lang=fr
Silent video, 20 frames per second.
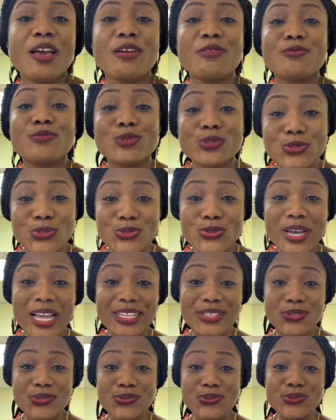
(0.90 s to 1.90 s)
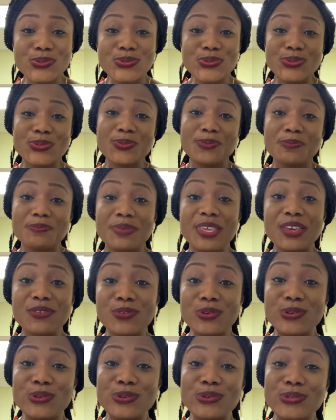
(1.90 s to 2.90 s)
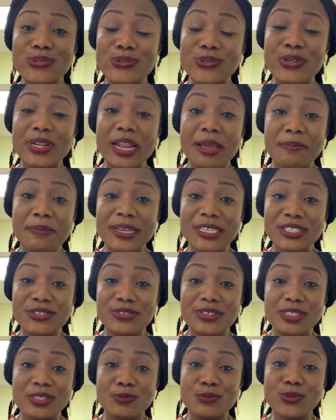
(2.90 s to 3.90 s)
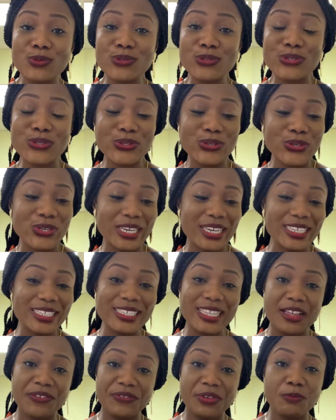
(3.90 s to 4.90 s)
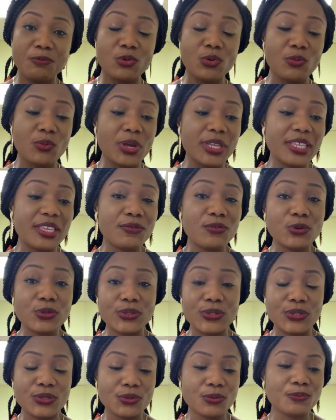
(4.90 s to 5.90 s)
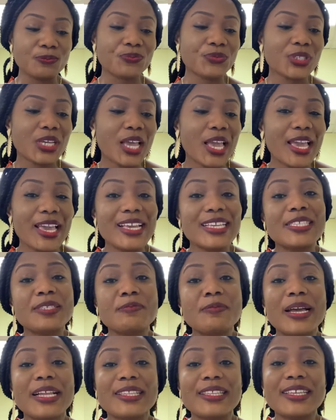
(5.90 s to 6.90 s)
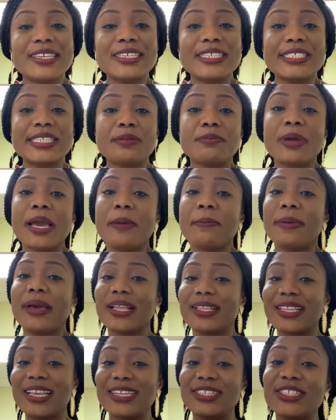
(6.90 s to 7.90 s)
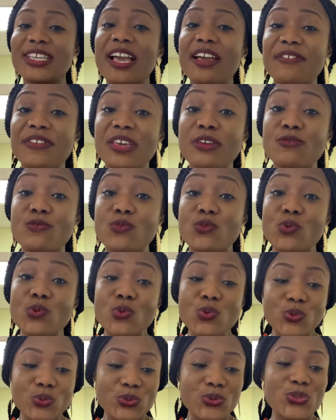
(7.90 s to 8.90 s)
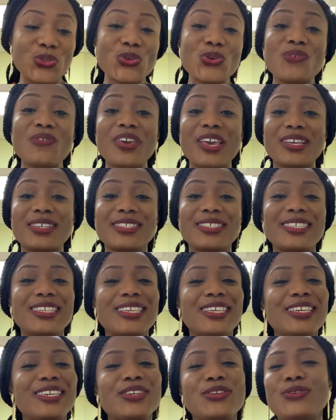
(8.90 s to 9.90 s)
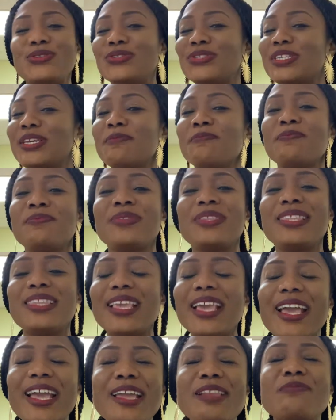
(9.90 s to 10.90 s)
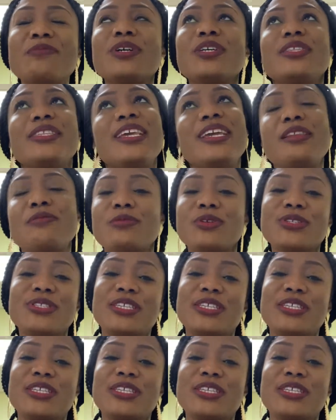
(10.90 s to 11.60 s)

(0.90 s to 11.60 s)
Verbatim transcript: Bonjour à tous, bienvenue sur la page Facebook Ce que Christ a fait pour moi dévotion. Et ce matin, j'aimerais partager avec vous deux versets que j'aime tellement, tellement.